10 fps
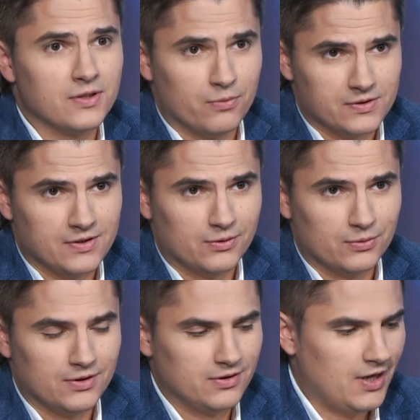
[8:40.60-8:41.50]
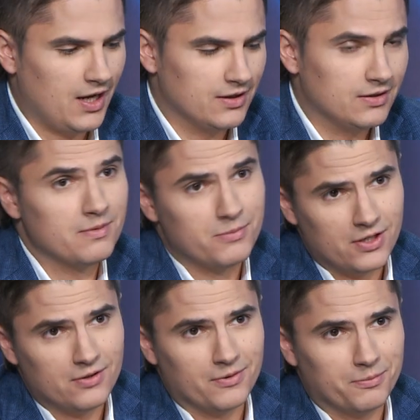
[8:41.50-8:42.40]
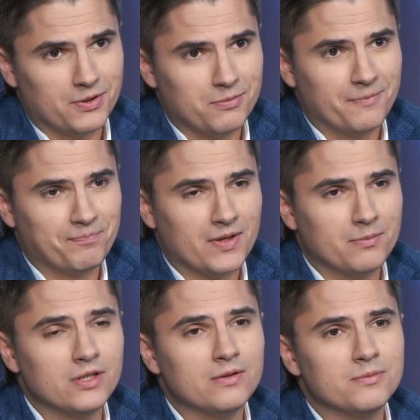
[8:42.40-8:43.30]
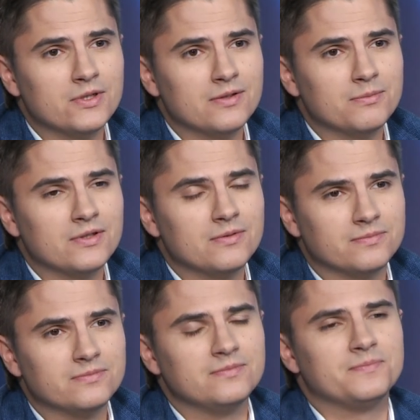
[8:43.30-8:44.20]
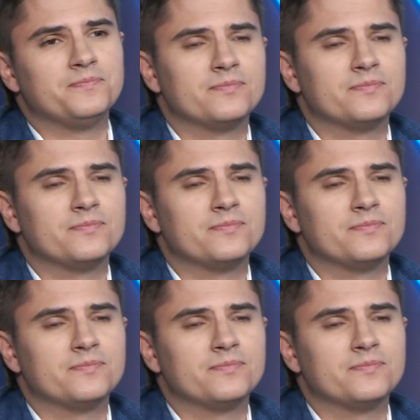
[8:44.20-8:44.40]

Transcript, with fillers: wesoły z natury, ale mniej... Ale to prawda, mniej, wie pan, mniej, ale wie pan